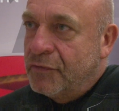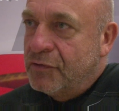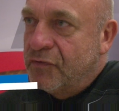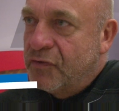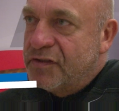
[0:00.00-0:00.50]

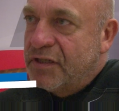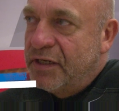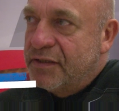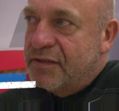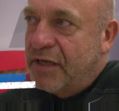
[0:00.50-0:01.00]
Und du wirst
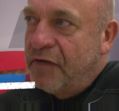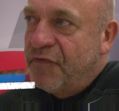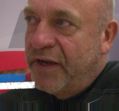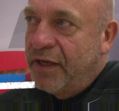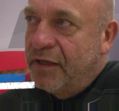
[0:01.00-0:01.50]
als
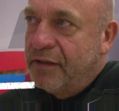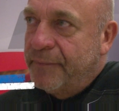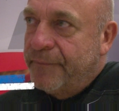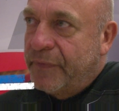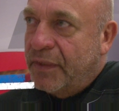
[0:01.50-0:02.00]
Anfängerin
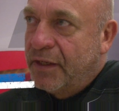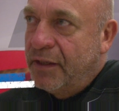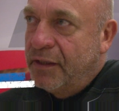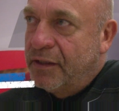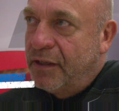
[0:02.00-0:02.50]

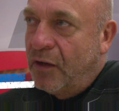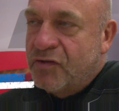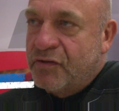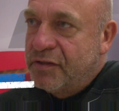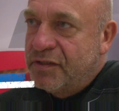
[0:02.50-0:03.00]
äh,
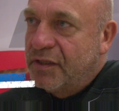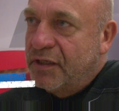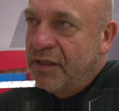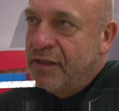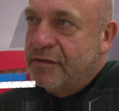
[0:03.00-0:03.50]
genauso
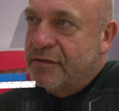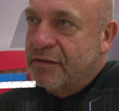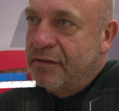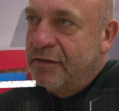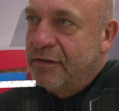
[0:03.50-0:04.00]
integriert
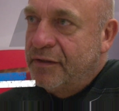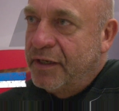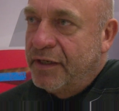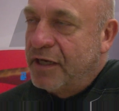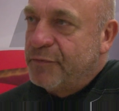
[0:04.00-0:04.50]
äh, in
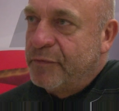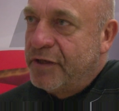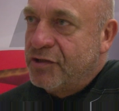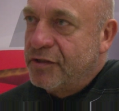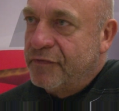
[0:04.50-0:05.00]
eine
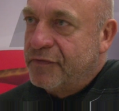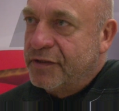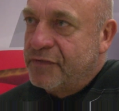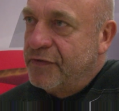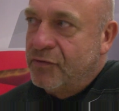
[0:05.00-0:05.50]
Rugby-Mannschaft,
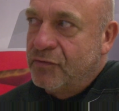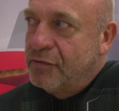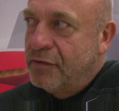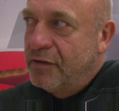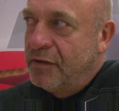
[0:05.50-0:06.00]
als wenn
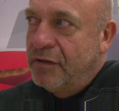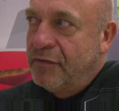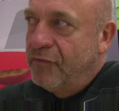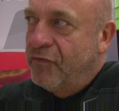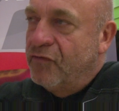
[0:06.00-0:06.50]
du
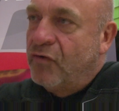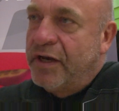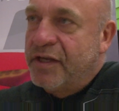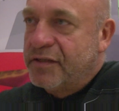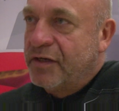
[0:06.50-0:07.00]
äh, von
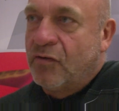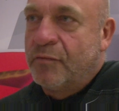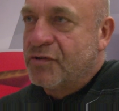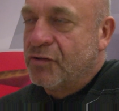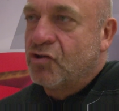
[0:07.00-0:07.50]
woanders
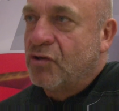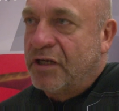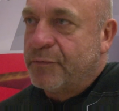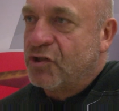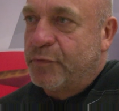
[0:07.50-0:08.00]
herkommst und schon Rugby